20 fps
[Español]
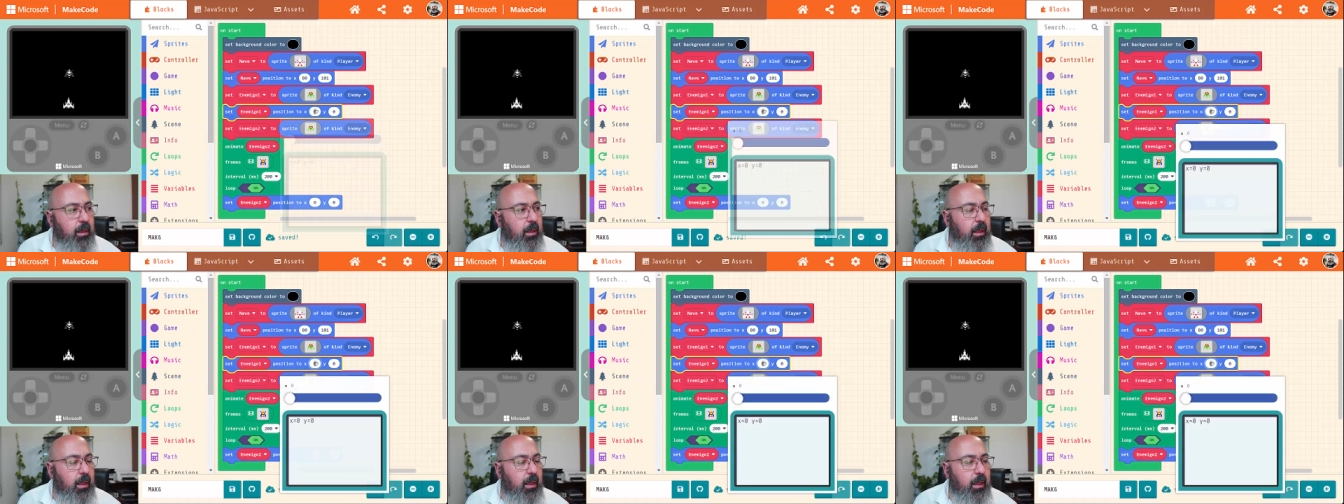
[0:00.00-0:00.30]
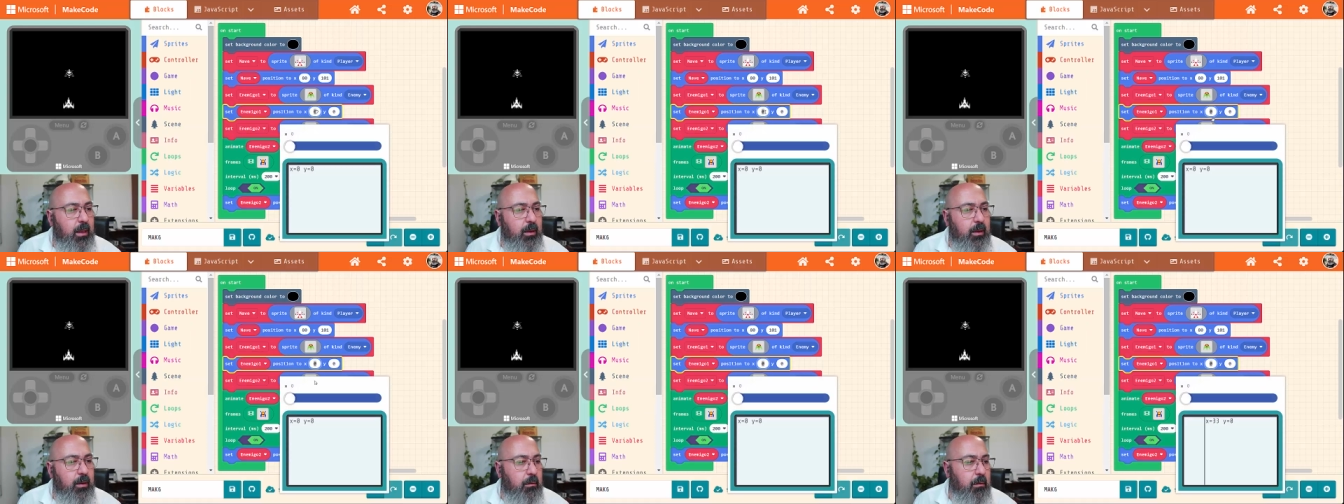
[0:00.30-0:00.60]

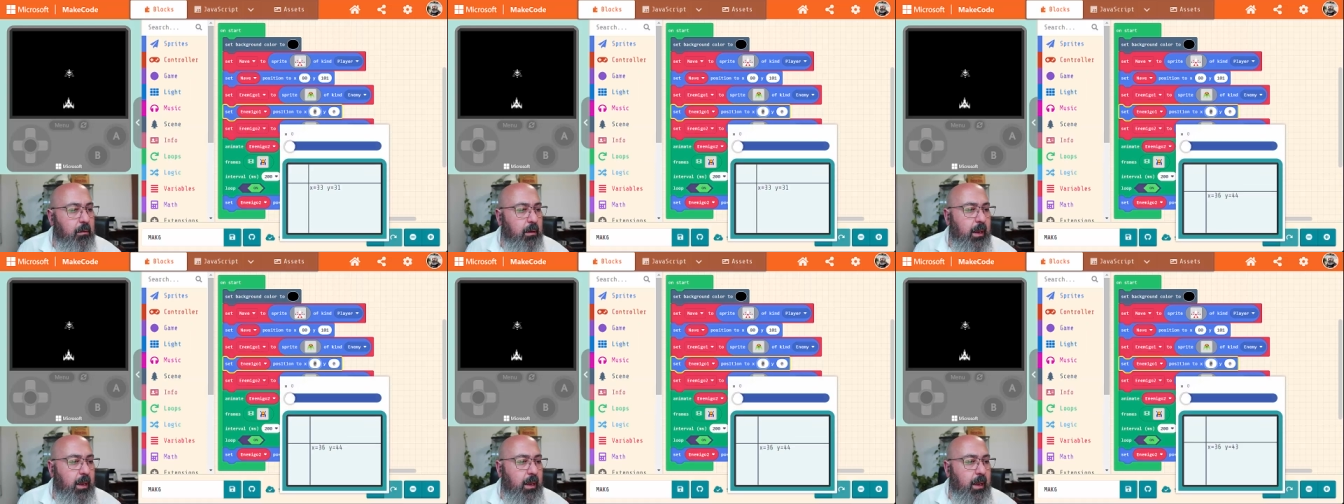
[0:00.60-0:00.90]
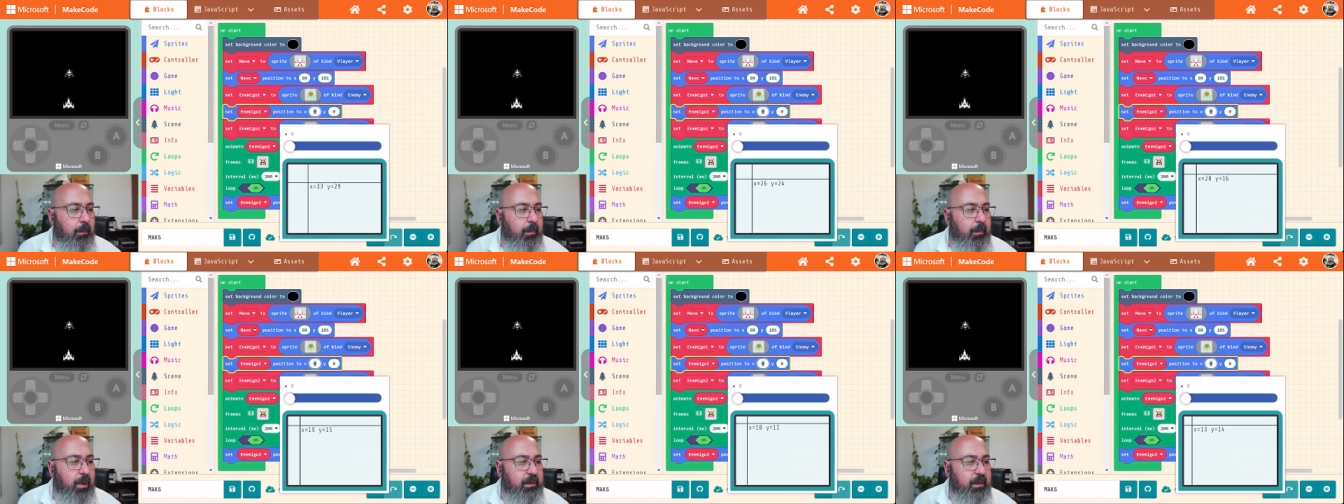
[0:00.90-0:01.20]
en,
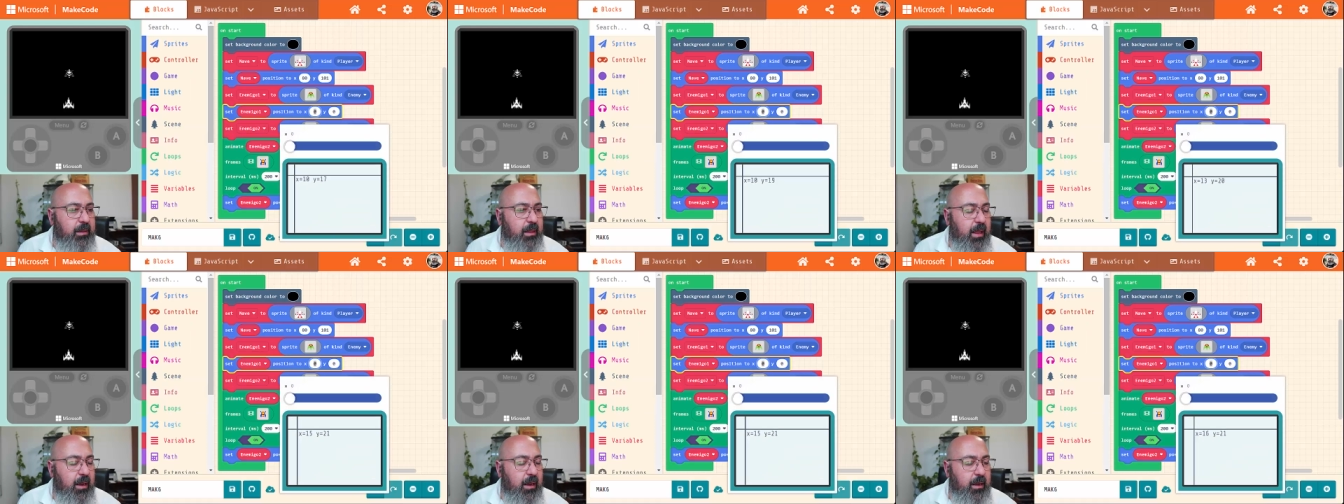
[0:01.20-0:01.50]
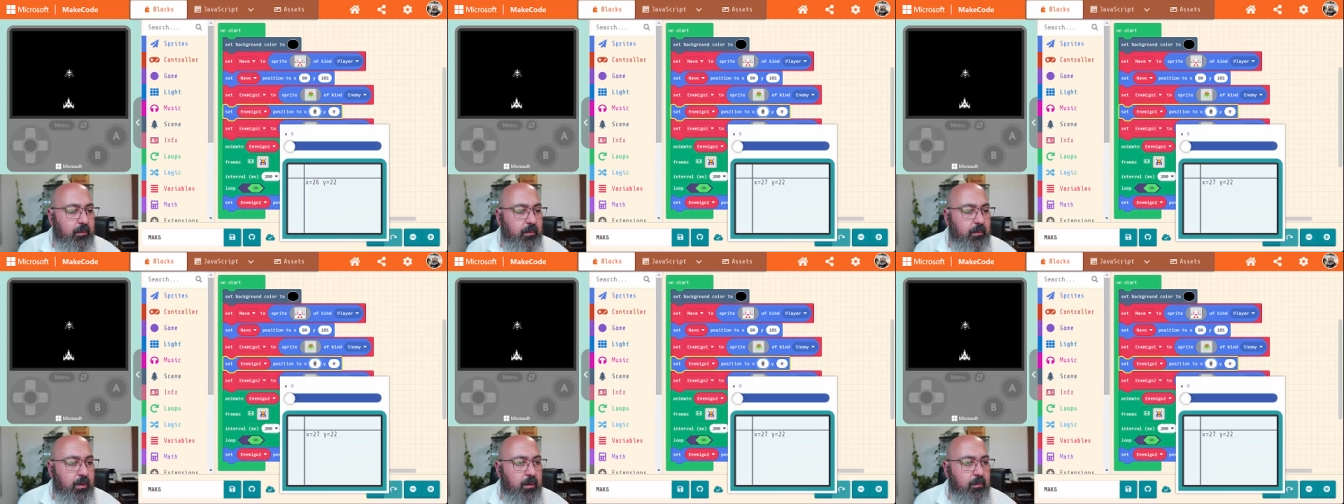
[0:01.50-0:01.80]
la parte de
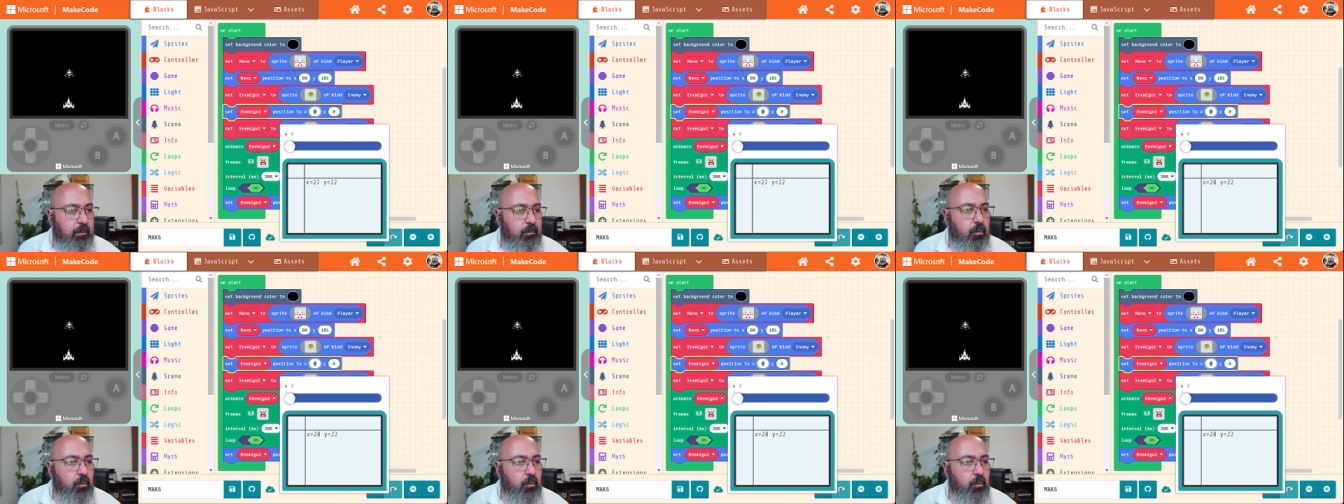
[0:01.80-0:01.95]
arriba.